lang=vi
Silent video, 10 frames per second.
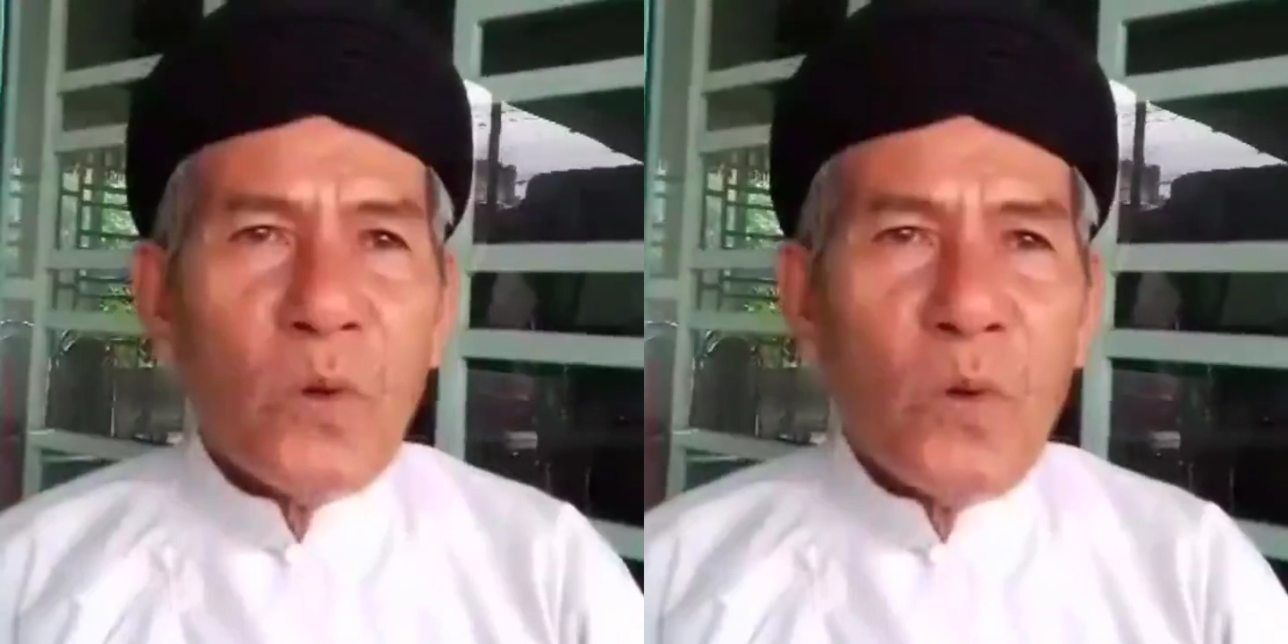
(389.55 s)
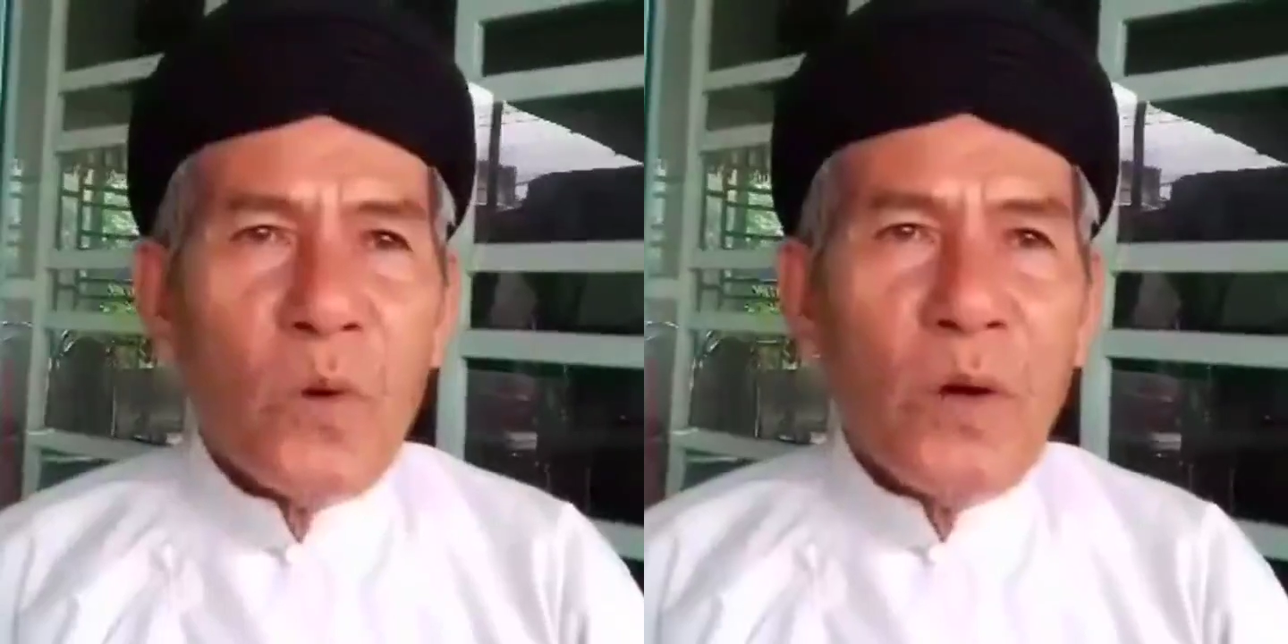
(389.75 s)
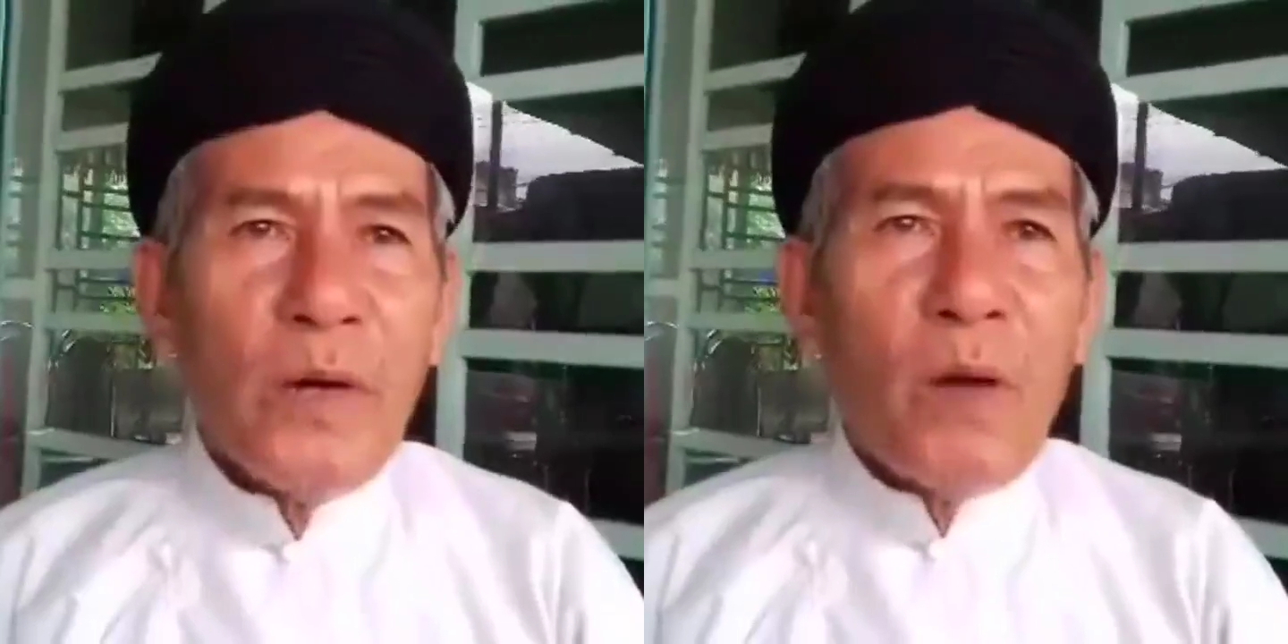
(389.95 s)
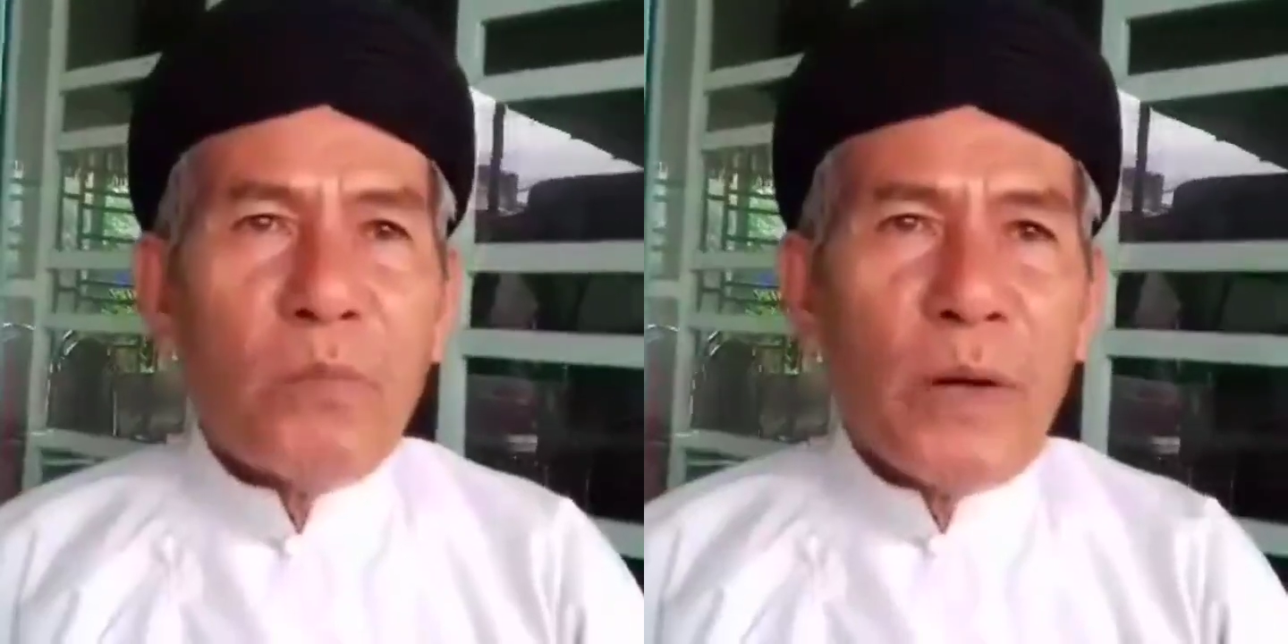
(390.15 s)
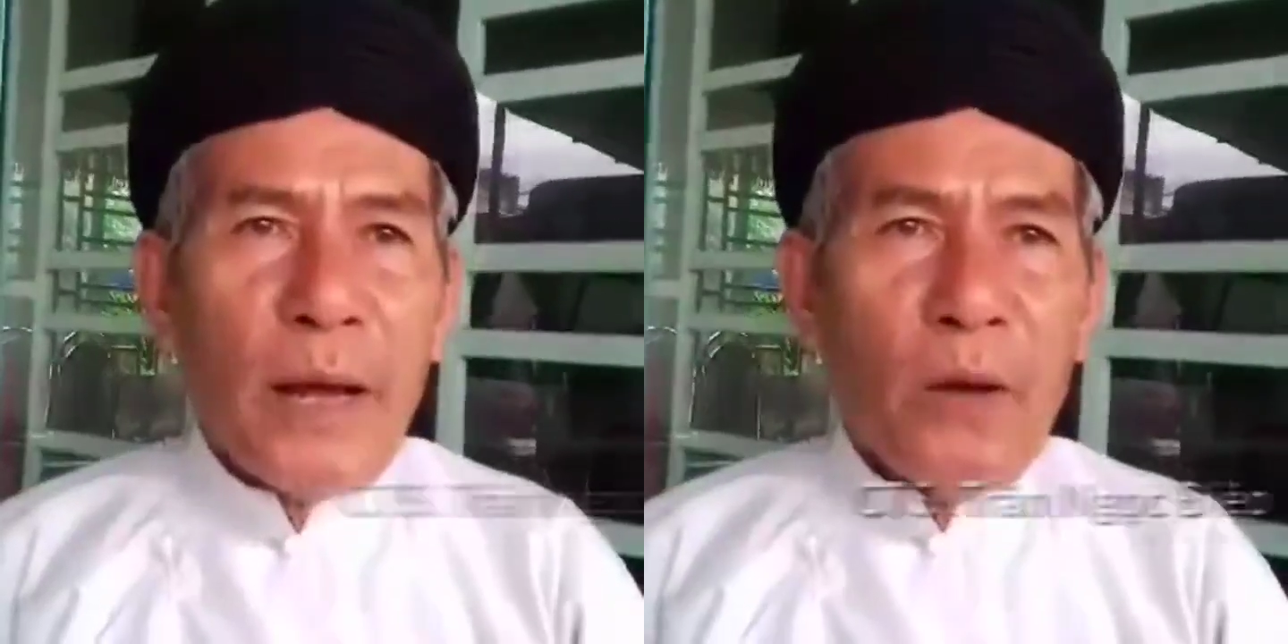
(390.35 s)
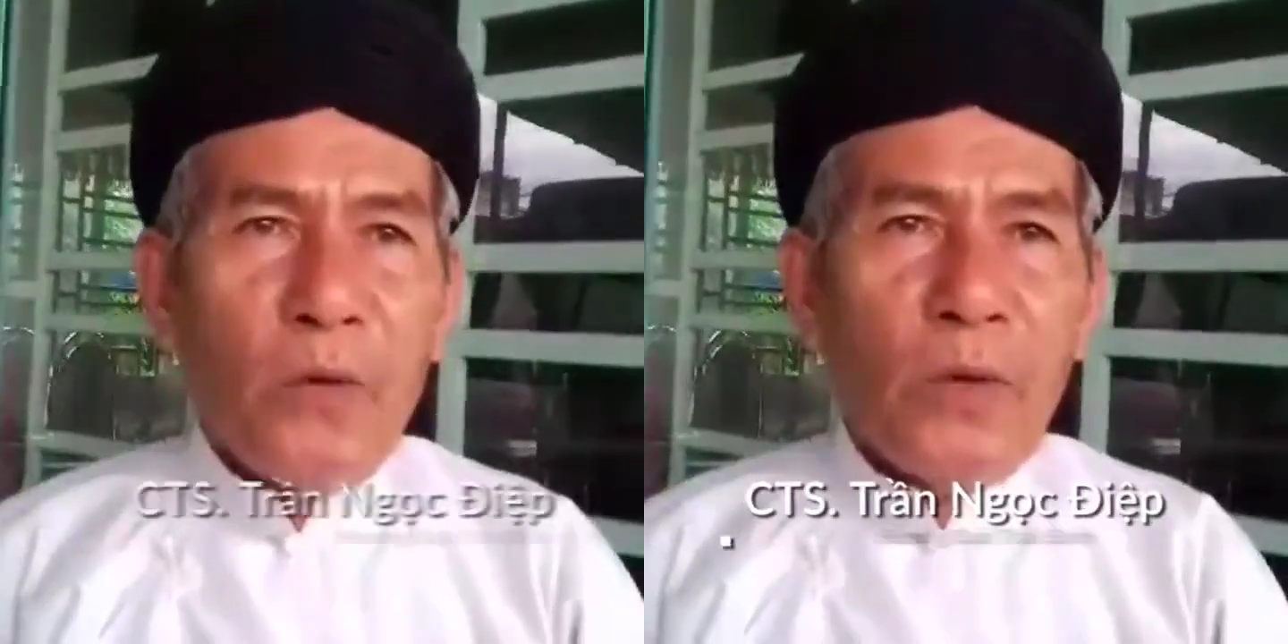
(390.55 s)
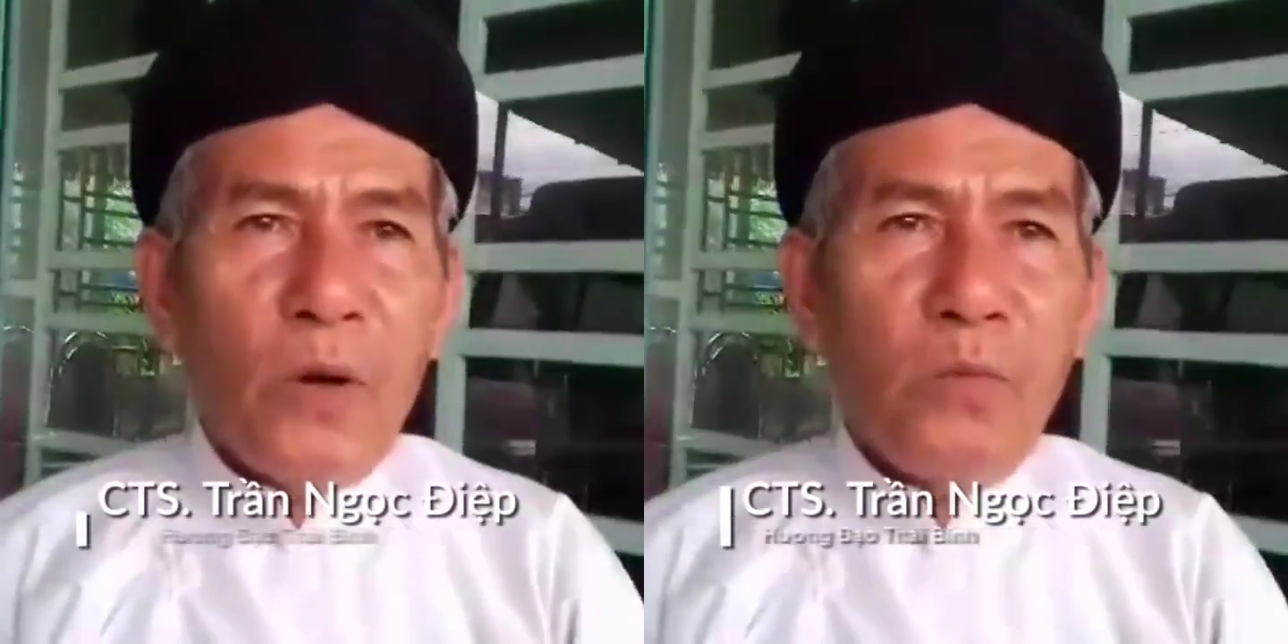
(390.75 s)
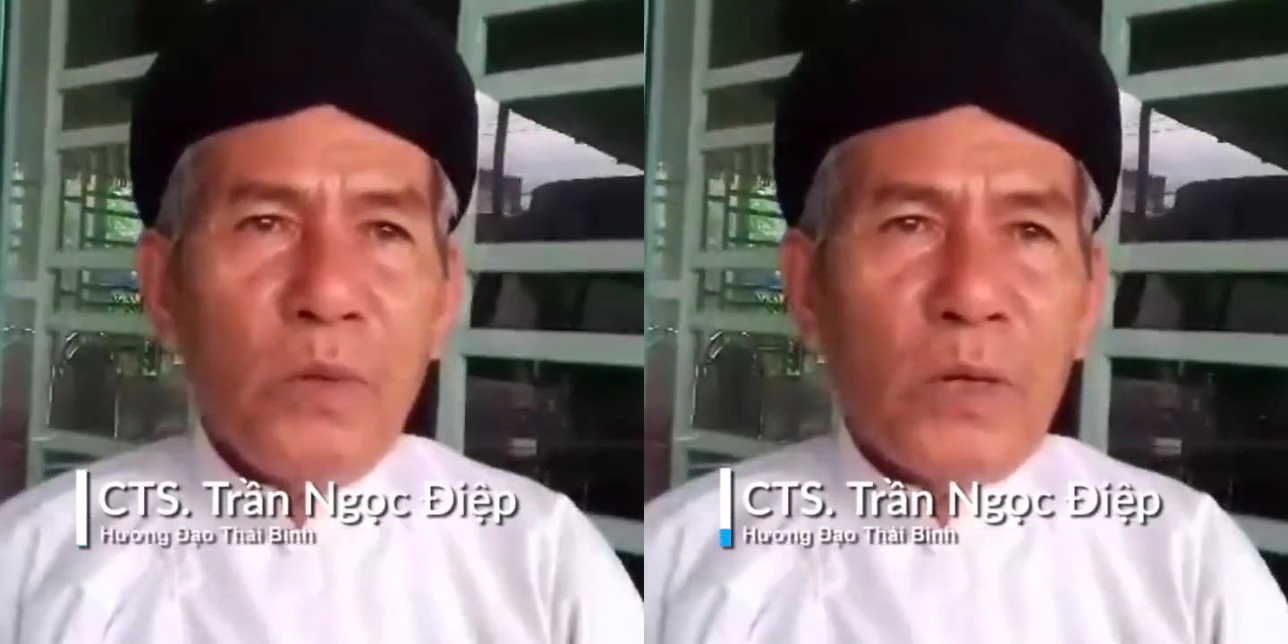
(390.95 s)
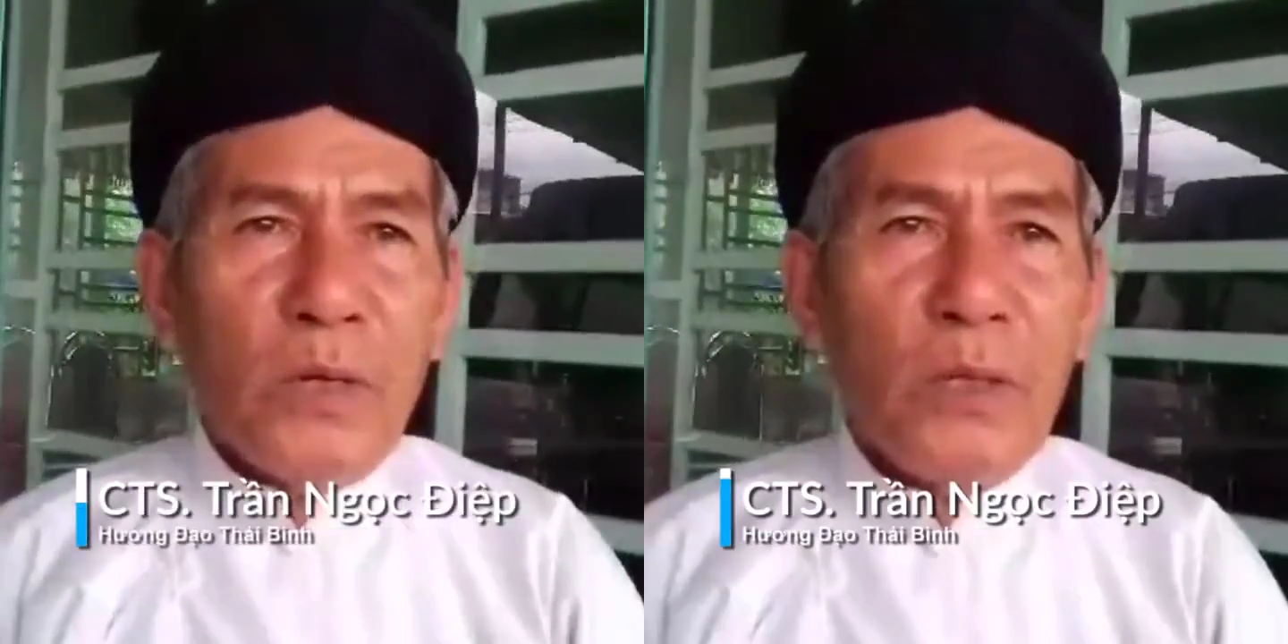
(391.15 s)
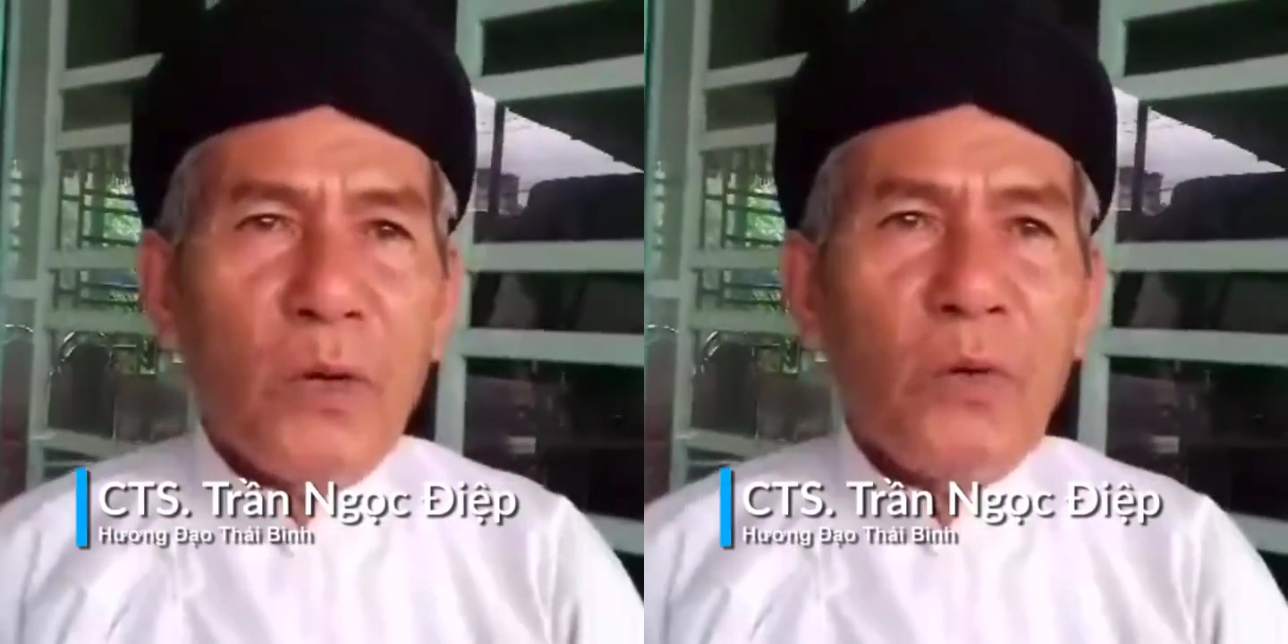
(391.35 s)
của đồng đạo công
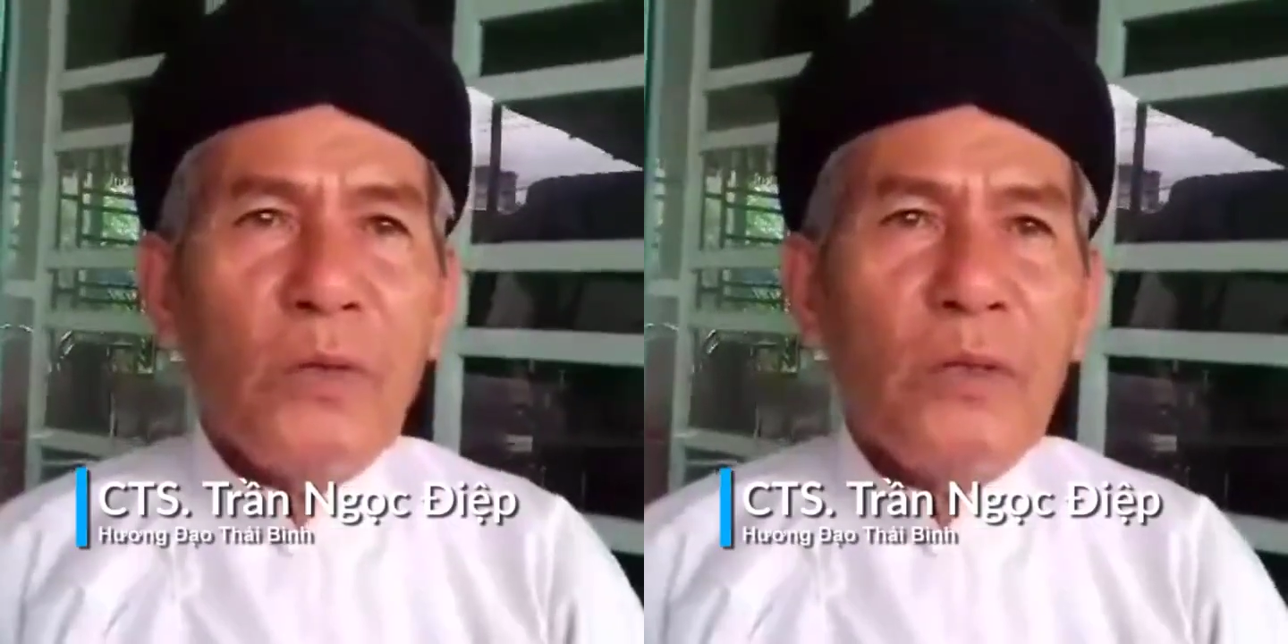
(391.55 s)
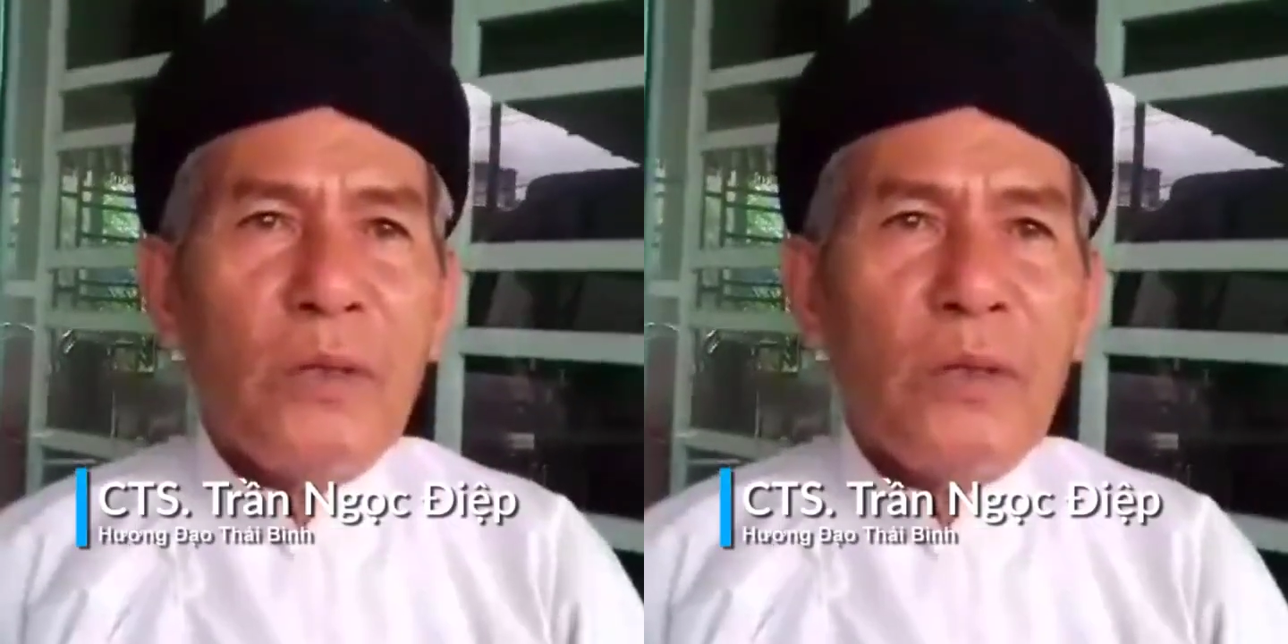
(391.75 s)
cử tôi